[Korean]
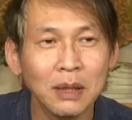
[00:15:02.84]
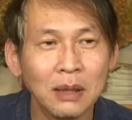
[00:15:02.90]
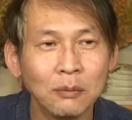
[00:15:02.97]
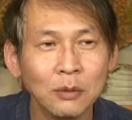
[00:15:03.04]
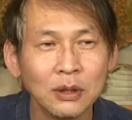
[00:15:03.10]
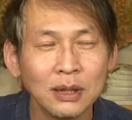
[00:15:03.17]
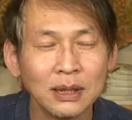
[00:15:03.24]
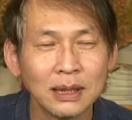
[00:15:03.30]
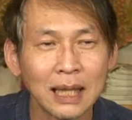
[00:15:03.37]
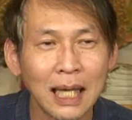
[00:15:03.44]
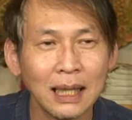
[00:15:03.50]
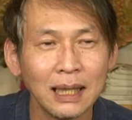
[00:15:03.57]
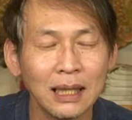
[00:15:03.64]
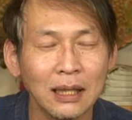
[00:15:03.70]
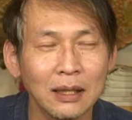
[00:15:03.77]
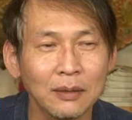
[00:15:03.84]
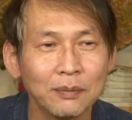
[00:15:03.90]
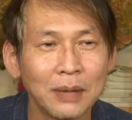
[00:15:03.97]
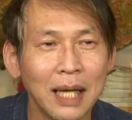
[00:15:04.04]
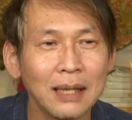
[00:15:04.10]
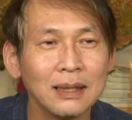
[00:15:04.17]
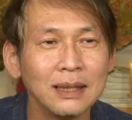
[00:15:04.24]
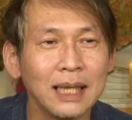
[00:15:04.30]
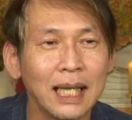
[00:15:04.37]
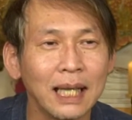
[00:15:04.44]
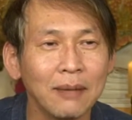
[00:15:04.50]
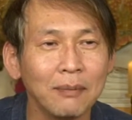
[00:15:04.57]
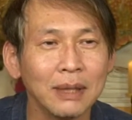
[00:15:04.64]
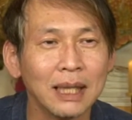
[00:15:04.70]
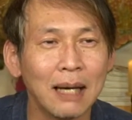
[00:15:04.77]
머무는 자리가 없다는
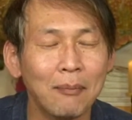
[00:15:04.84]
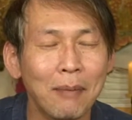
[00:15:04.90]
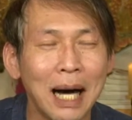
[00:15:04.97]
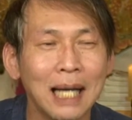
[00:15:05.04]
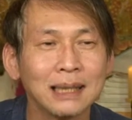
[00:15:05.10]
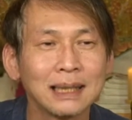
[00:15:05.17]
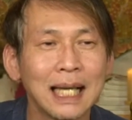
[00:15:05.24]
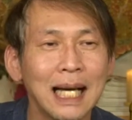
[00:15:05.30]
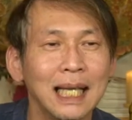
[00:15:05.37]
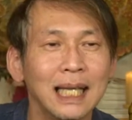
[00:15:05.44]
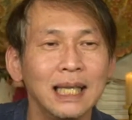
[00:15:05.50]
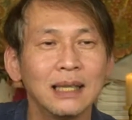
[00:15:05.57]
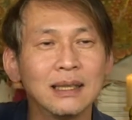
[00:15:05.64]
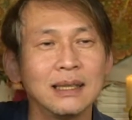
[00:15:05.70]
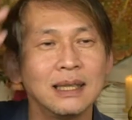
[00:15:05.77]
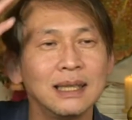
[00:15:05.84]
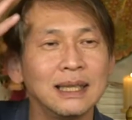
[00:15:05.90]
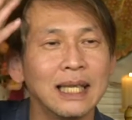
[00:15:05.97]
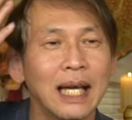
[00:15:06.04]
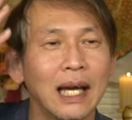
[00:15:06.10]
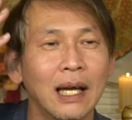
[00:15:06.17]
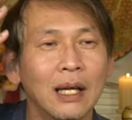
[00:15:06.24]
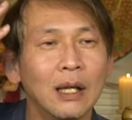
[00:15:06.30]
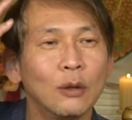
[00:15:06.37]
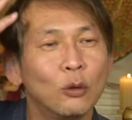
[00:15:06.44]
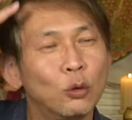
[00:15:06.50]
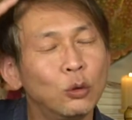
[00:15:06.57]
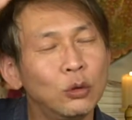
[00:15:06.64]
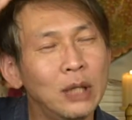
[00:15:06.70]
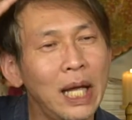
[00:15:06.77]
얘기입니다. 망상이 어디에?
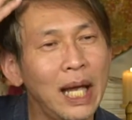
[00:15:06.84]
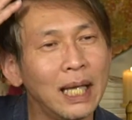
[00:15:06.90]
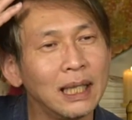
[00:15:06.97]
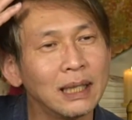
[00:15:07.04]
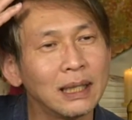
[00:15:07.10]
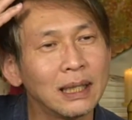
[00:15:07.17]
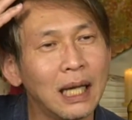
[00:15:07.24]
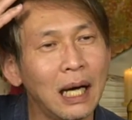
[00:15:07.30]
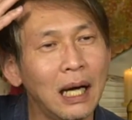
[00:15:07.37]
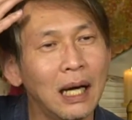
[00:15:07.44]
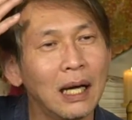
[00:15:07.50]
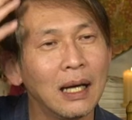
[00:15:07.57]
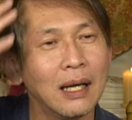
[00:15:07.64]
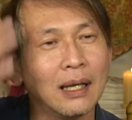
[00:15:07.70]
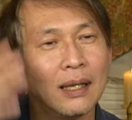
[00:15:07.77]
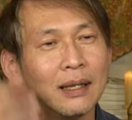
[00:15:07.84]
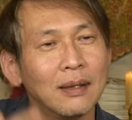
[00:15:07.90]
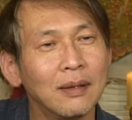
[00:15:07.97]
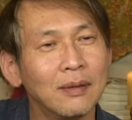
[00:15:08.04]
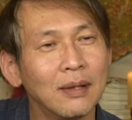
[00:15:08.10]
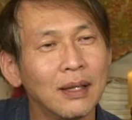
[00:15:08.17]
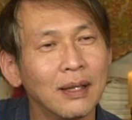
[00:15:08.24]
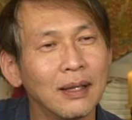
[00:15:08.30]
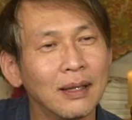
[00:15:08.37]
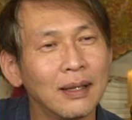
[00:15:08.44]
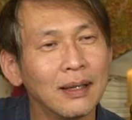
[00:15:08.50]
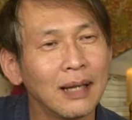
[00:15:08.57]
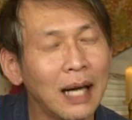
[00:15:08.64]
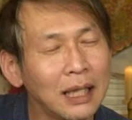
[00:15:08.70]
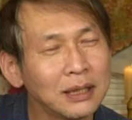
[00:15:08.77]
두뇌에 있다?
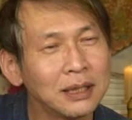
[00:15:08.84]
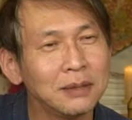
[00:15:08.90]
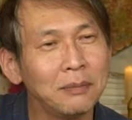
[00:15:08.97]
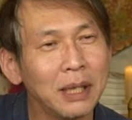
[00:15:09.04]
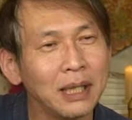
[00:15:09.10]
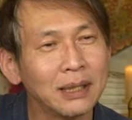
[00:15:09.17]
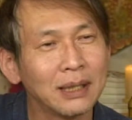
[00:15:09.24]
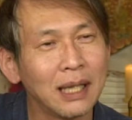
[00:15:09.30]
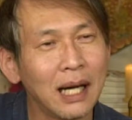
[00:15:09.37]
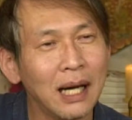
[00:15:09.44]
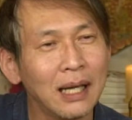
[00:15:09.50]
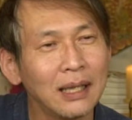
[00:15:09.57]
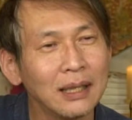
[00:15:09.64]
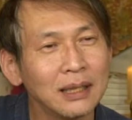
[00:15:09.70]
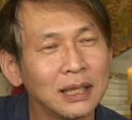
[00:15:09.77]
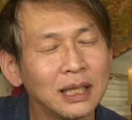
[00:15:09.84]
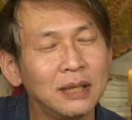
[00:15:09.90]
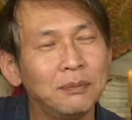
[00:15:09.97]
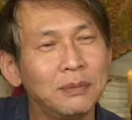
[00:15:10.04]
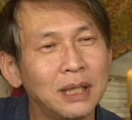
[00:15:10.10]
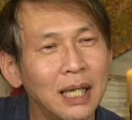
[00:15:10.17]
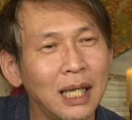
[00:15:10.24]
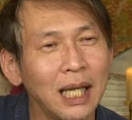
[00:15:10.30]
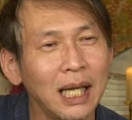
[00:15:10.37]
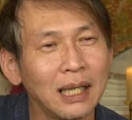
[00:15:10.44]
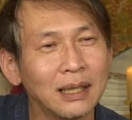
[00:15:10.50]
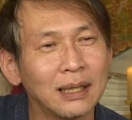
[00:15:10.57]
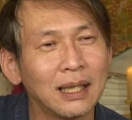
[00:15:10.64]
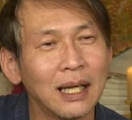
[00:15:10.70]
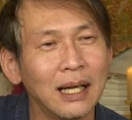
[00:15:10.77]
가슴에 있다? 심장에
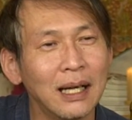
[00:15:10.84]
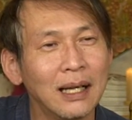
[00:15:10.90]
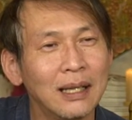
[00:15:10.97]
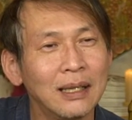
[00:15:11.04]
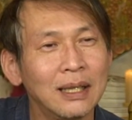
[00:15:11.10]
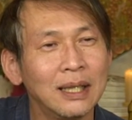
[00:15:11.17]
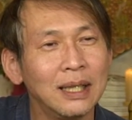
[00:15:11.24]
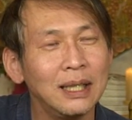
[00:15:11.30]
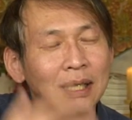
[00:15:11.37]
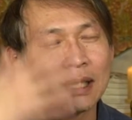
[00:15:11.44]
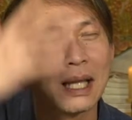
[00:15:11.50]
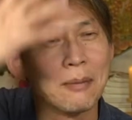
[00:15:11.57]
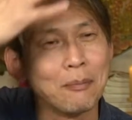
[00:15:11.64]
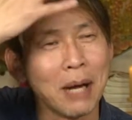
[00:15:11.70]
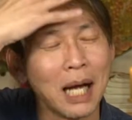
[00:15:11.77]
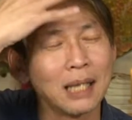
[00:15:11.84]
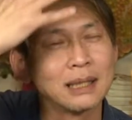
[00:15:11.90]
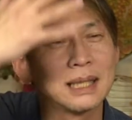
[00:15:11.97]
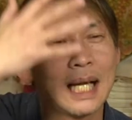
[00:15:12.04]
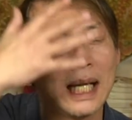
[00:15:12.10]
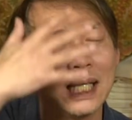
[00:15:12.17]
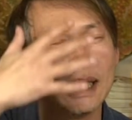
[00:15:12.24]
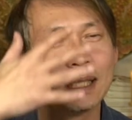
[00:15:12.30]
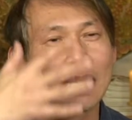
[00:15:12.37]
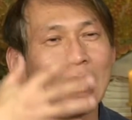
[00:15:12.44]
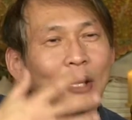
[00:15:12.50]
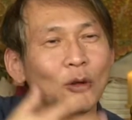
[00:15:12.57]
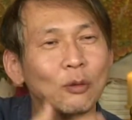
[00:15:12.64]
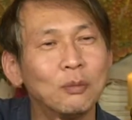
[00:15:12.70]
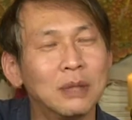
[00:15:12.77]
있다? 이렇게 망상이
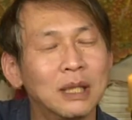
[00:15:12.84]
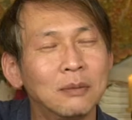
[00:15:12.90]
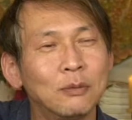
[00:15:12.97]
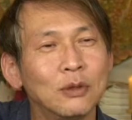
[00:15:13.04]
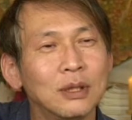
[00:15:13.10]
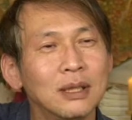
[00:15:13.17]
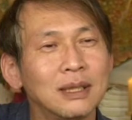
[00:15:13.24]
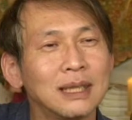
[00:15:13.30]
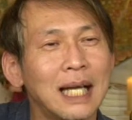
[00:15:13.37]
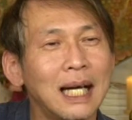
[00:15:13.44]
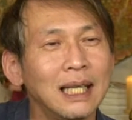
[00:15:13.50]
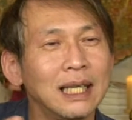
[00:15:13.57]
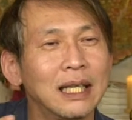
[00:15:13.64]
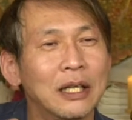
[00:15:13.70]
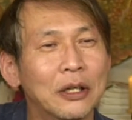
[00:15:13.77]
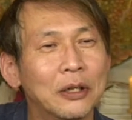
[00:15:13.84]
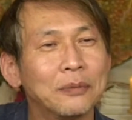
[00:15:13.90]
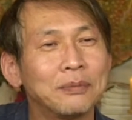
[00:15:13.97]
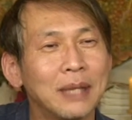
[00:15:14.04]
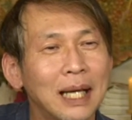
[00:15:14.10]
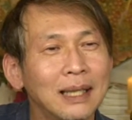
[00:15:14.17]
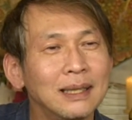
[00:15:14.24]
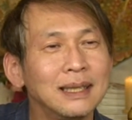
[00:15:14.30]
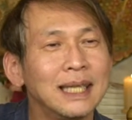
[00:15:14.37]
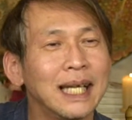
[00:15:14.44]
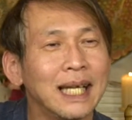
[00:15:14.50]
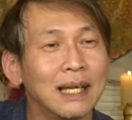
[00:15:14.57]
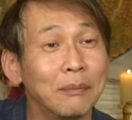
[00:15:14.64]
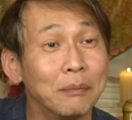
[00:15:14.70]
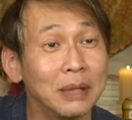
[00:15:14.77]
따로 머무는 자리가 없다는
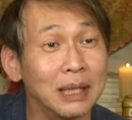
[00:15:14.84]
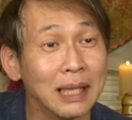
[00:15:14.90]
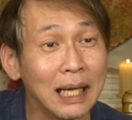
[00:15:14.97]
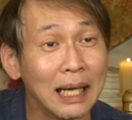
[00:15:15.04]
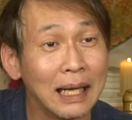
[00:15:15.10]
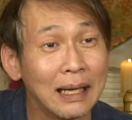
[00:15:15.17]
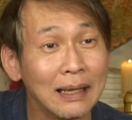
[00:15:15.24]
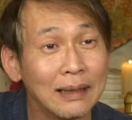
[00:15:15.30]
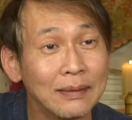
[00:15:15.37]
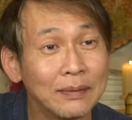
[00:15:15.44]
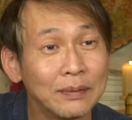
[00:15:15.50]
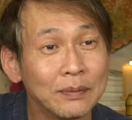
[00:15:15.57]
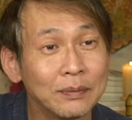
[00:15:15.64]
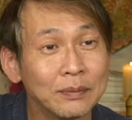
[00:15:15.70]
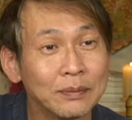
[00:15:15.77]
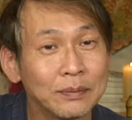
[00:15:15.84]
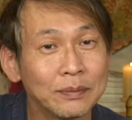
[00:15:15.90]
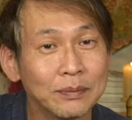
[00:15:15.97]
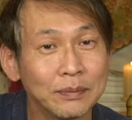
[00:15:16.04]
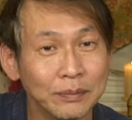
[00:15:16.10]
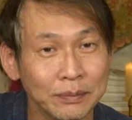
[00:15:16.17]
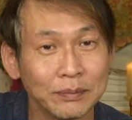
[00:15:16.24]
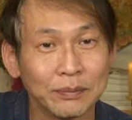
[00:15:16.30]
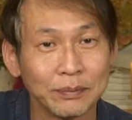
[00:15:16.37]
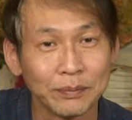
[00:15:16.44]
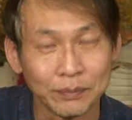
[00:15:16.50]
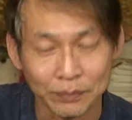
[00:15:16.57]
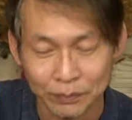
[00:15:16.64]
얘기입니다. 음.